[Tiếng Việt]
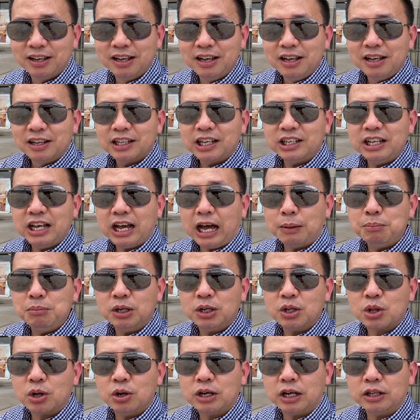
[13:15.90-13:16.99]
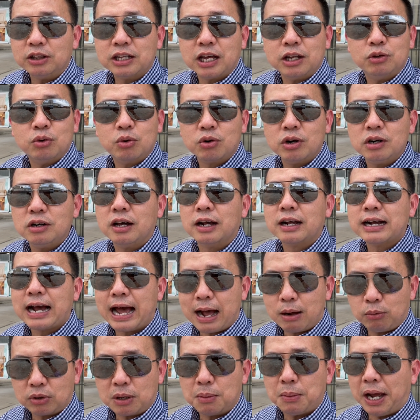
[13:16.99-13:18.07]
tại vì ảnh biết cái sự cạnh tranh nó rất là cao
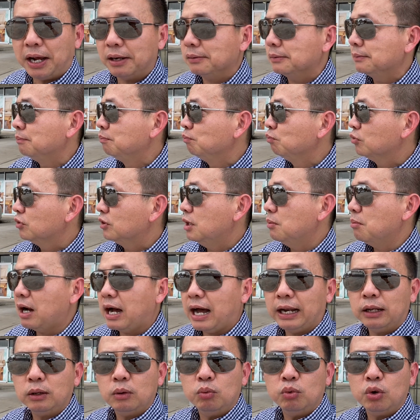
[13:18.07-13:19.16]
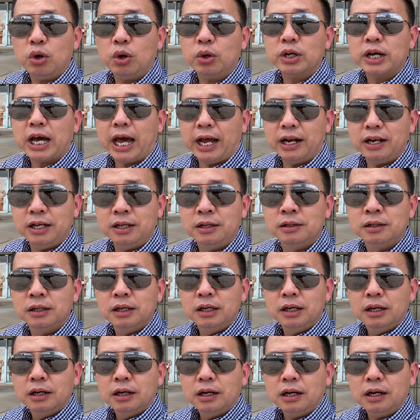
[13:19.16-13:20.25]
các bạn nhưng mà ảnh cũng nói thôi kệ đi
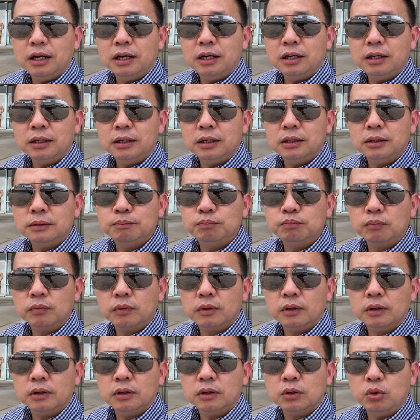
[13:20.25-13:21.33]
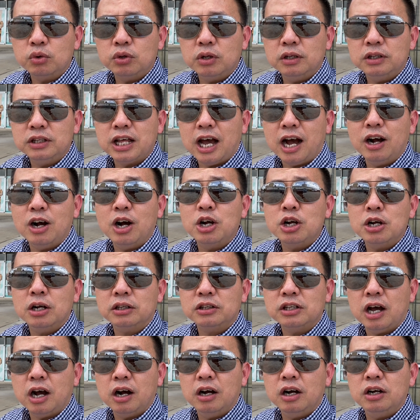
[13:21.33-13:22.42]
à, coi như nhờ ơn
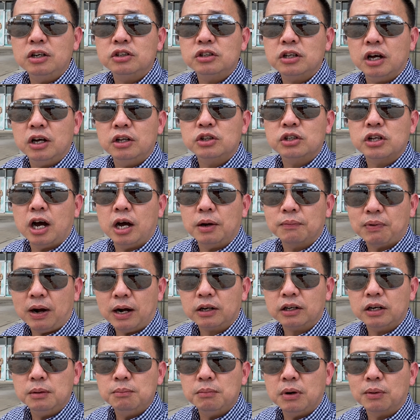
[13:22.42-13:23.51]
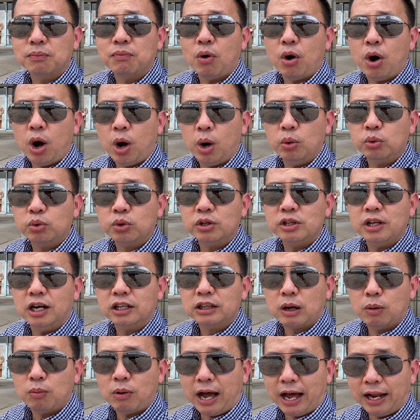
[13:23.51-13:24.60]
nhờ ơn trên trời Phật để mà phù hộ cho vợ
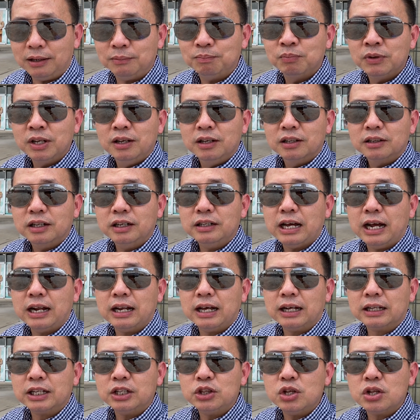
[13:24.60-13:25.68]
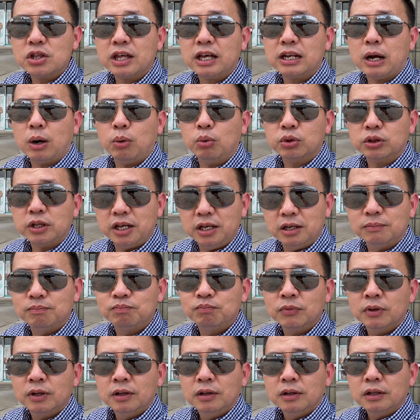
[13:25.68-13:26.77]
chồng ảnh thì đây là cái chiếc xe đầu tiên
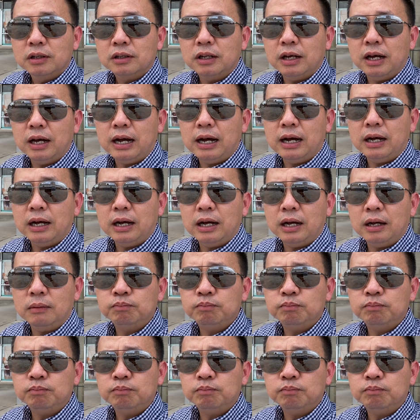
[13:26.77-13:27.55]
là